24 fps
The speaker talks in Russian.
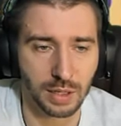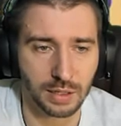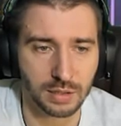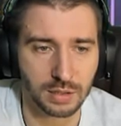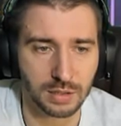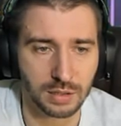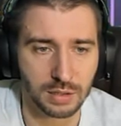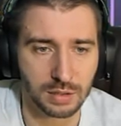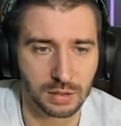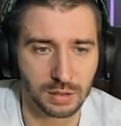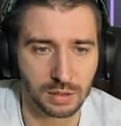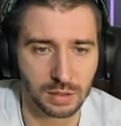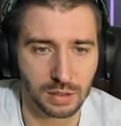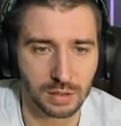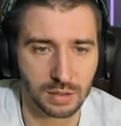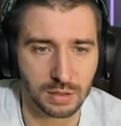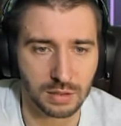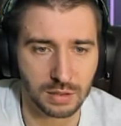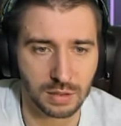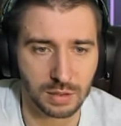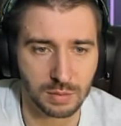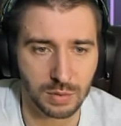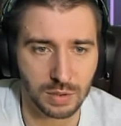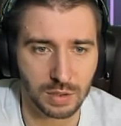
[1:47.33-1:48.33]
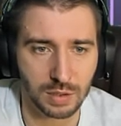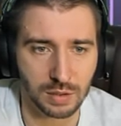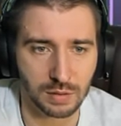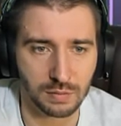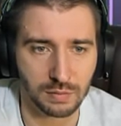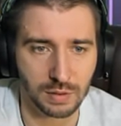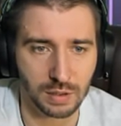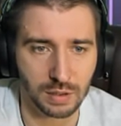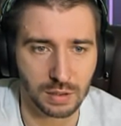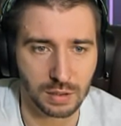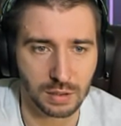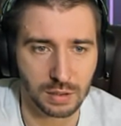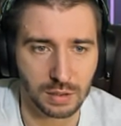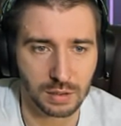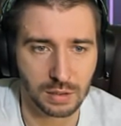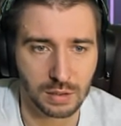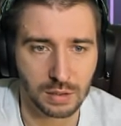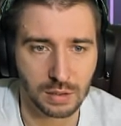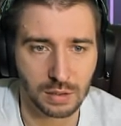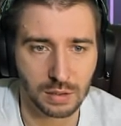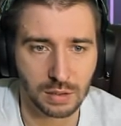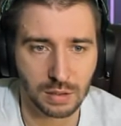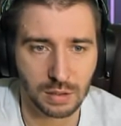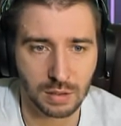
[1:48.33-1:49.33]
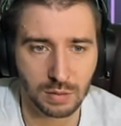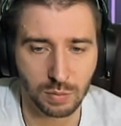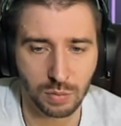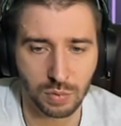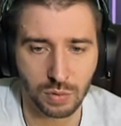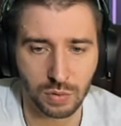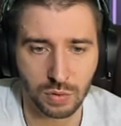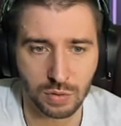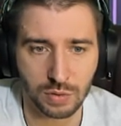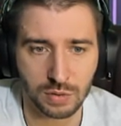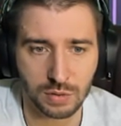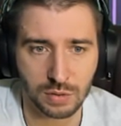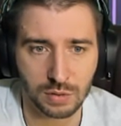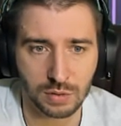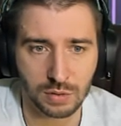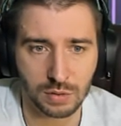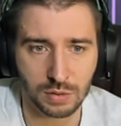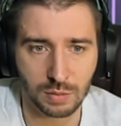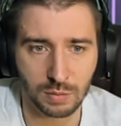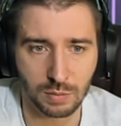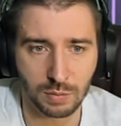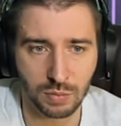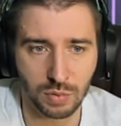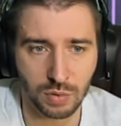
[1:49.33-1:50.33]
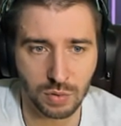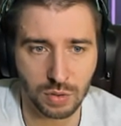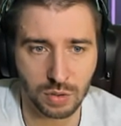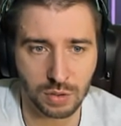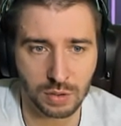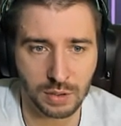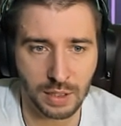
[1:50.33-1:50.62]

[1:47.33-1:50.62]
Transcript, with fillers: акция на английском сервере. Board, board